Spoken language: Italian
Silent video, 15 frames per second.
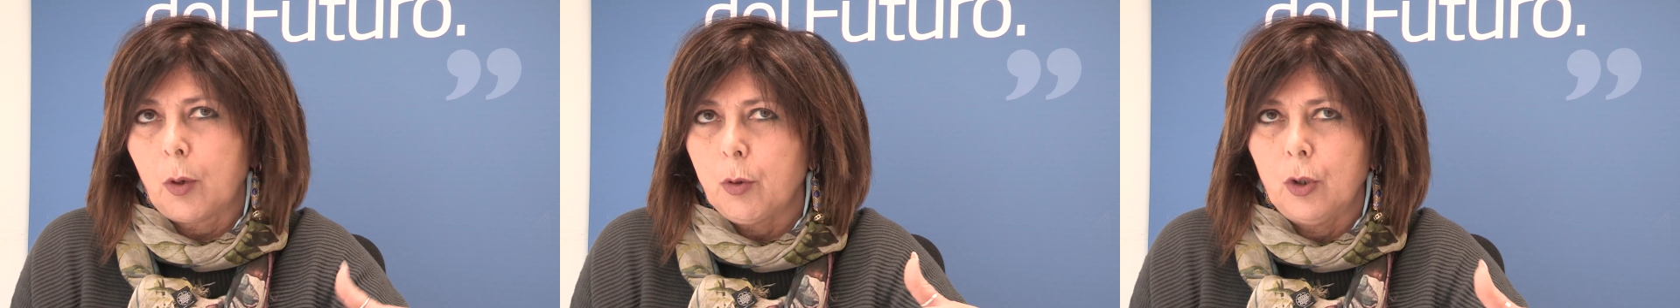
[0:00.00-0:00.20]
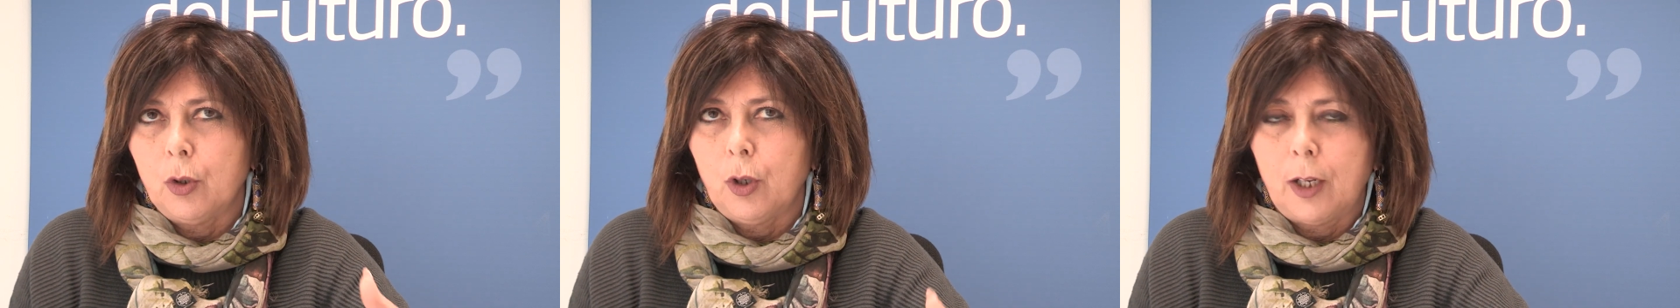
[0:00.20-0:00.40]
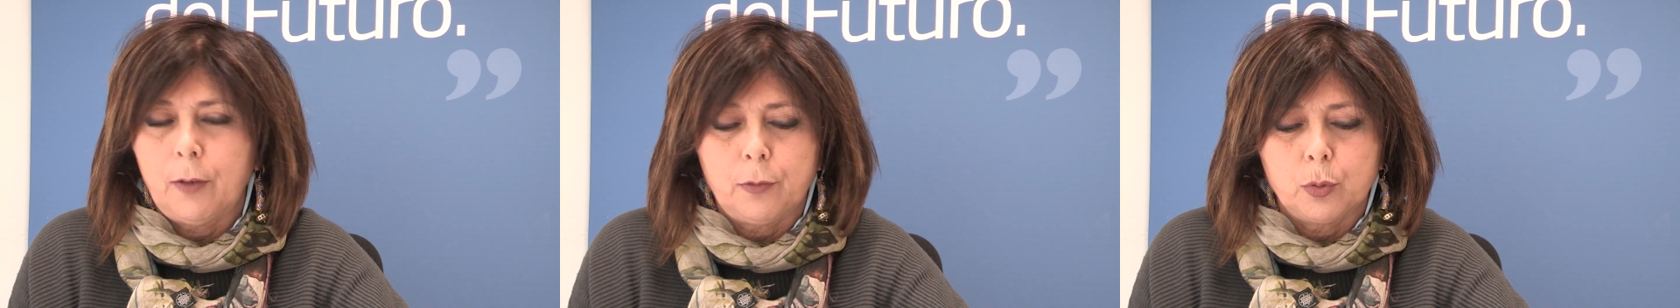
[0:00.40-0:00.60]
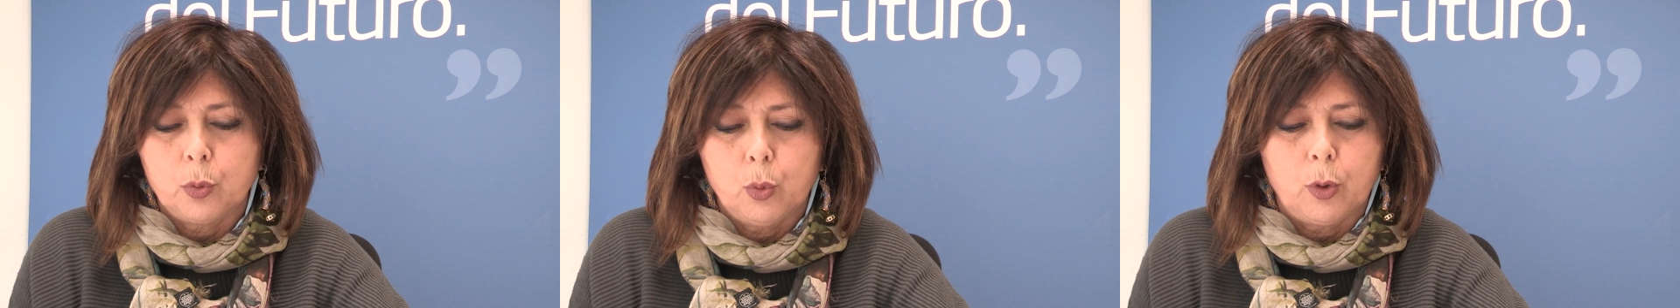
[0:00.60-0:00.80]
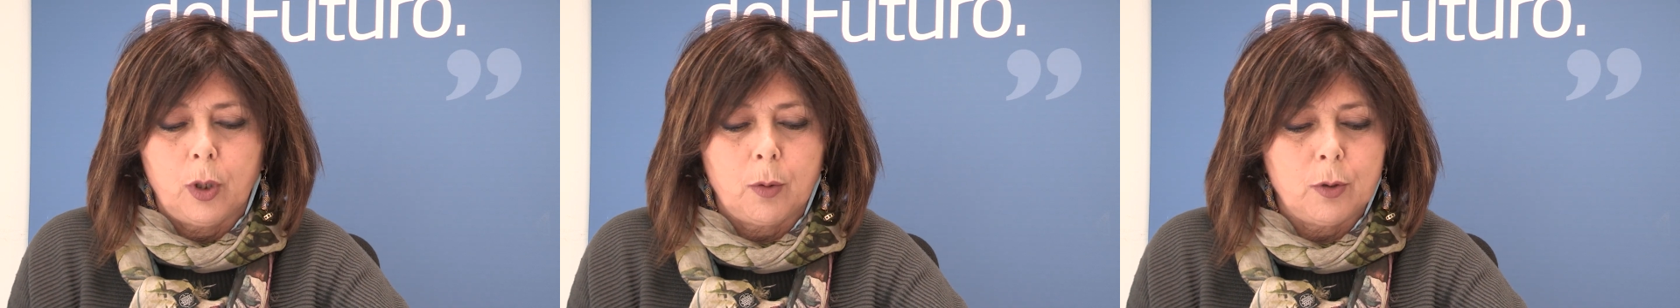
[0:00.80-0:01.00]
quello, al
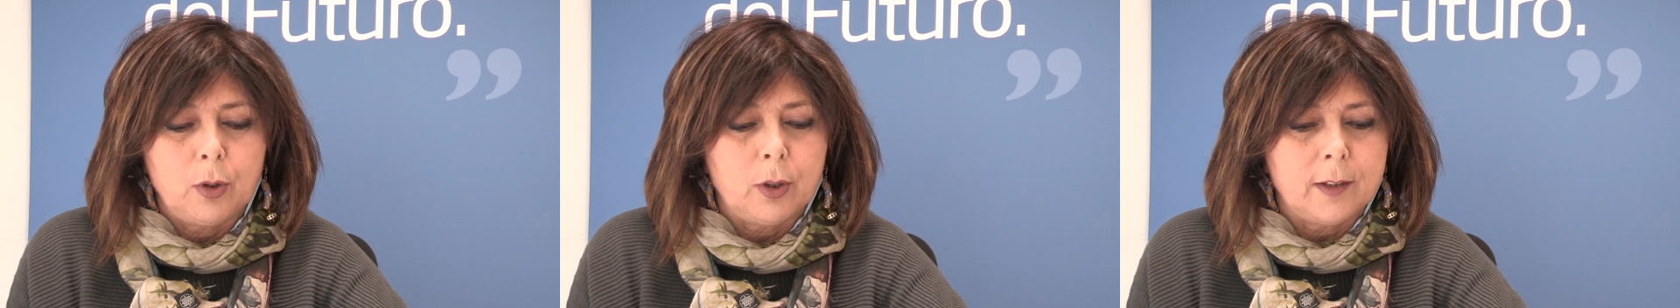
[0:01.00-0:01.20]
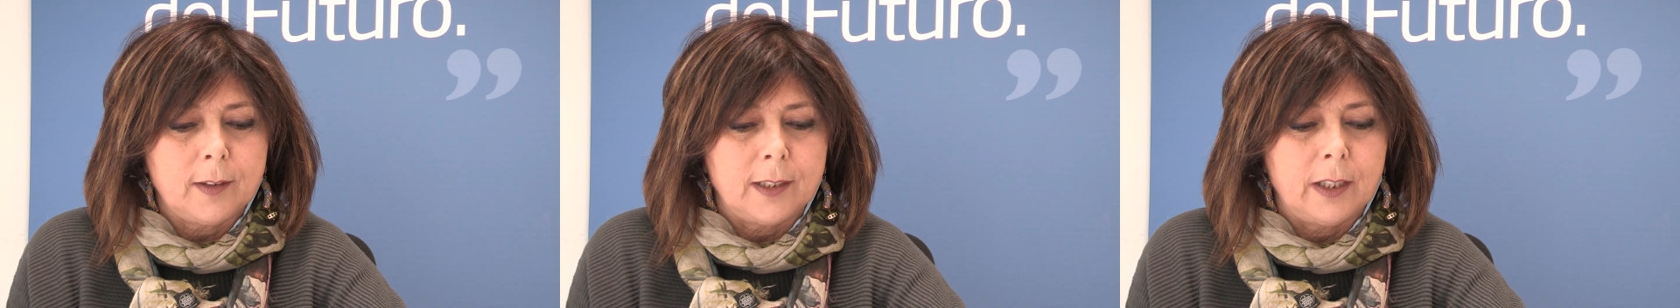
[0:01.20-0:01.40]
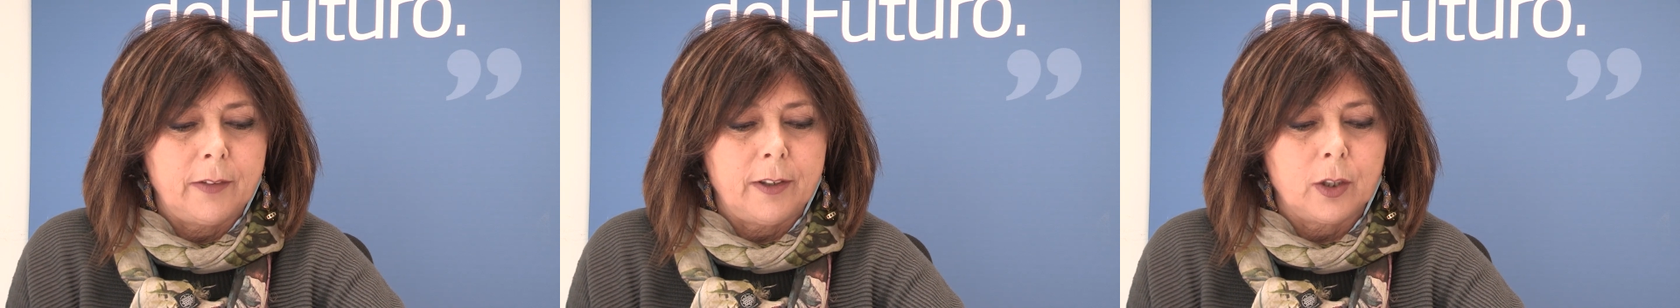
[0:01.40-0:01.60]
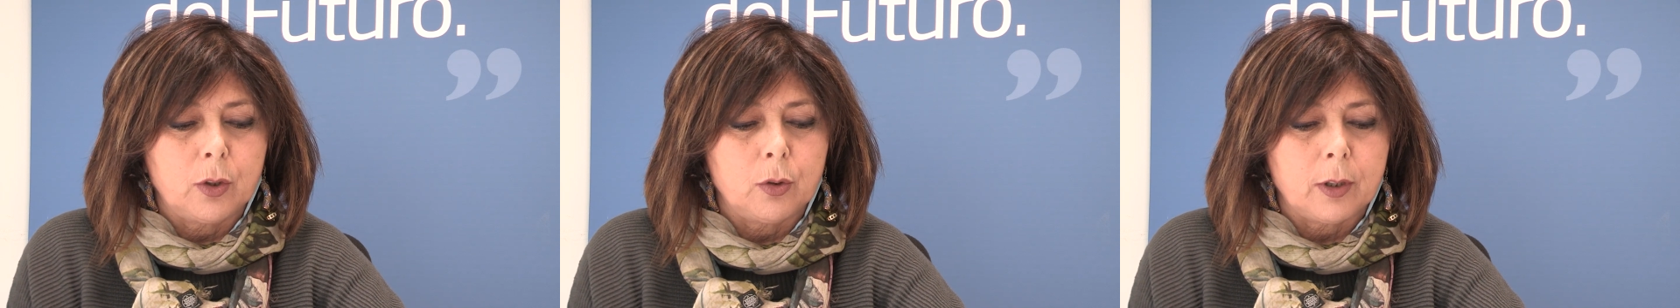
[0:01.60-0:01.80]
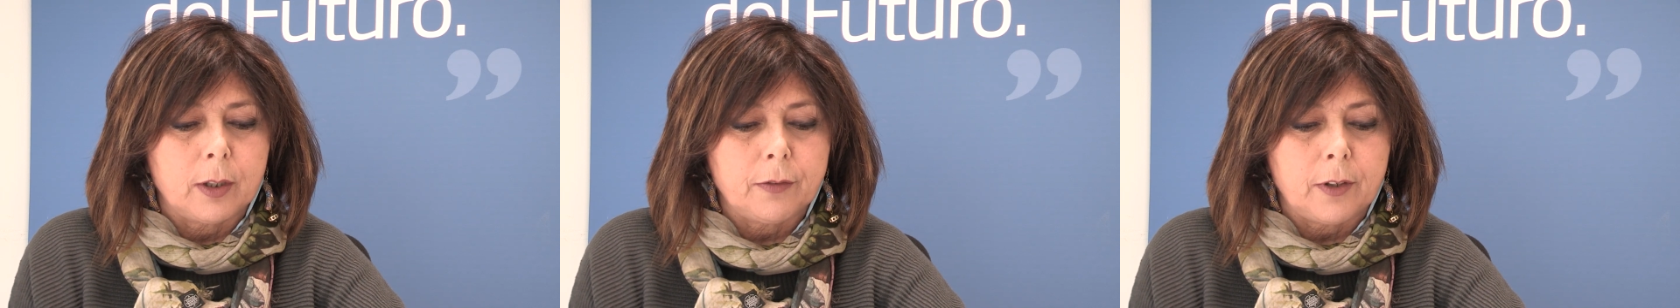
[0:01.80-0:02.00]
futuro, a quello che si deve
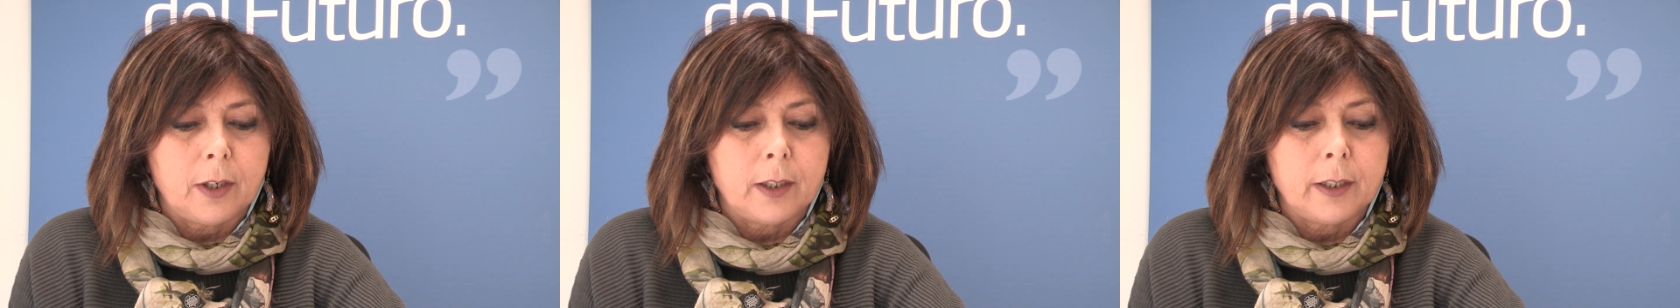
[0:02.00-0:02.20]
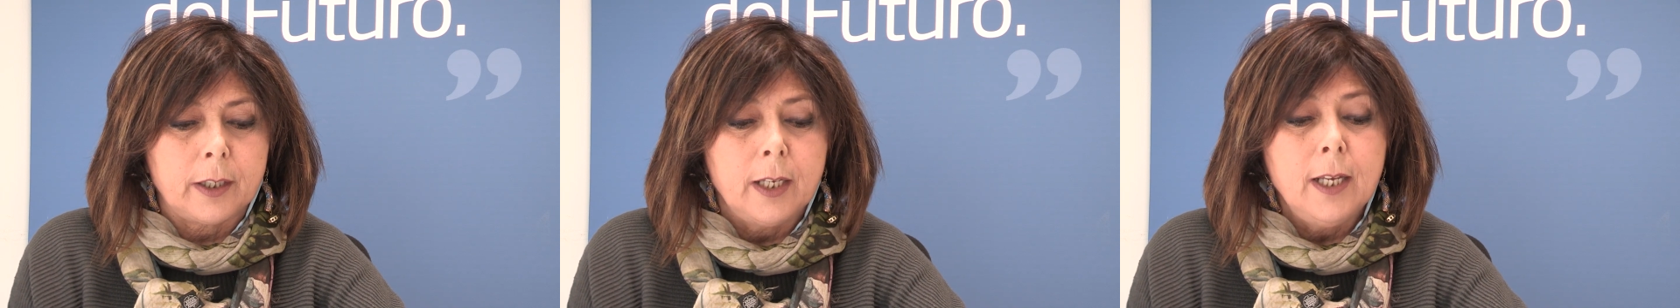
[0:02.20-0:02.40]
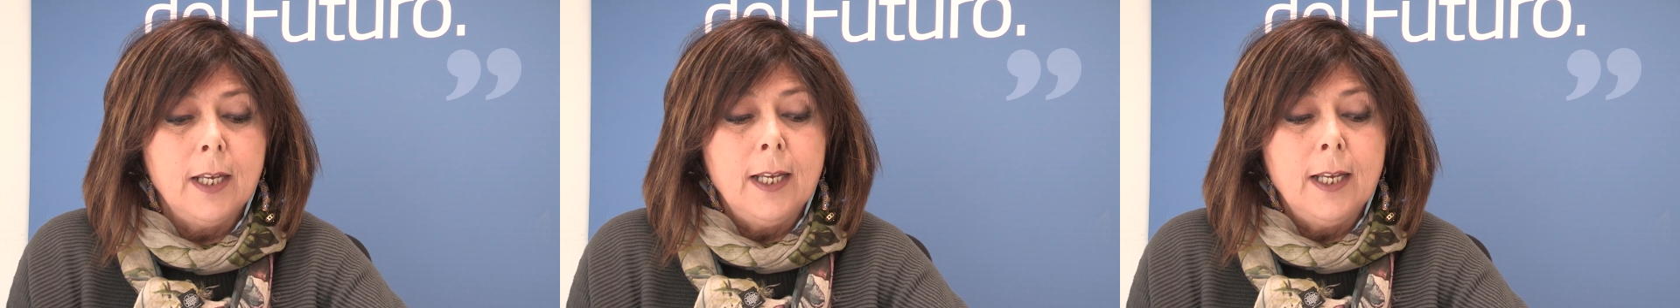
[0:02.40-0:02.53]
ancora fare.